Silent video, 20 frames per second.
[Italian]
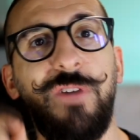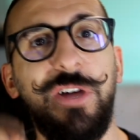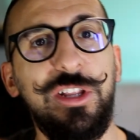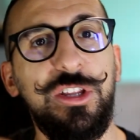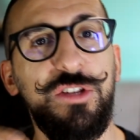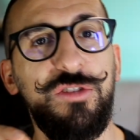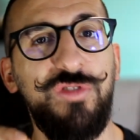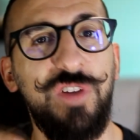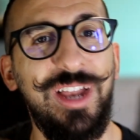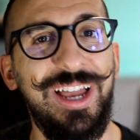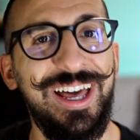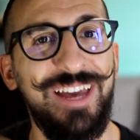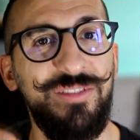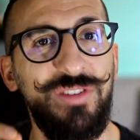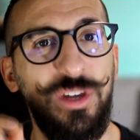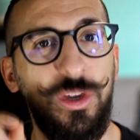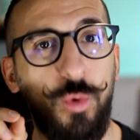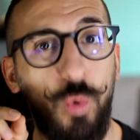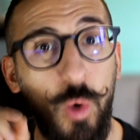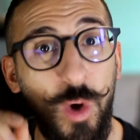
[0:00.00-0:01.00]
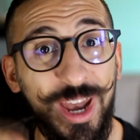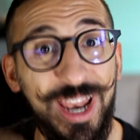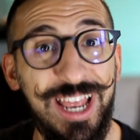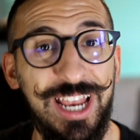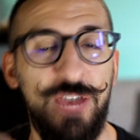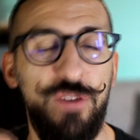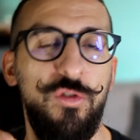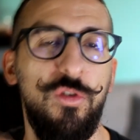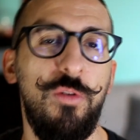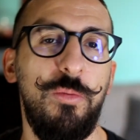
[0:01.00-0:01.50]
vado a svelarvi qual è
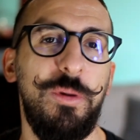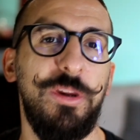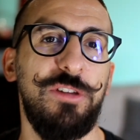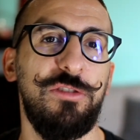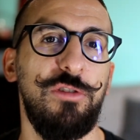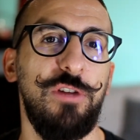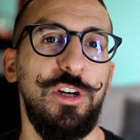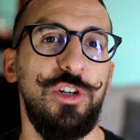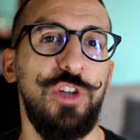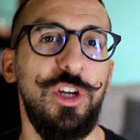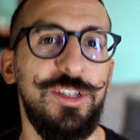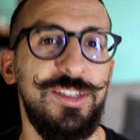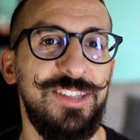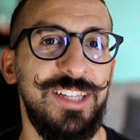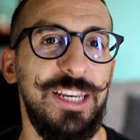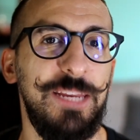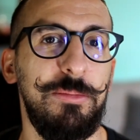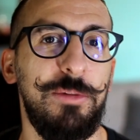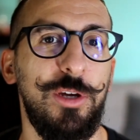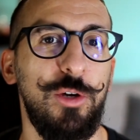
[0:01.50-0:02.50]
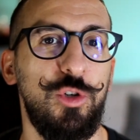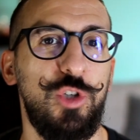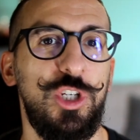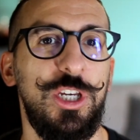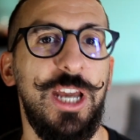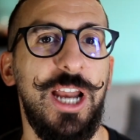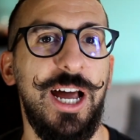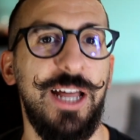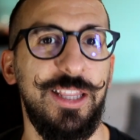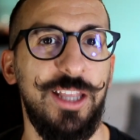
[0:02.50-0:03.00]
il nuovo personaggio Extreme che
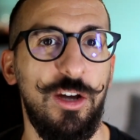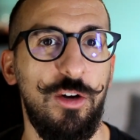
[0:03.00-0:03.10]
uscirà ad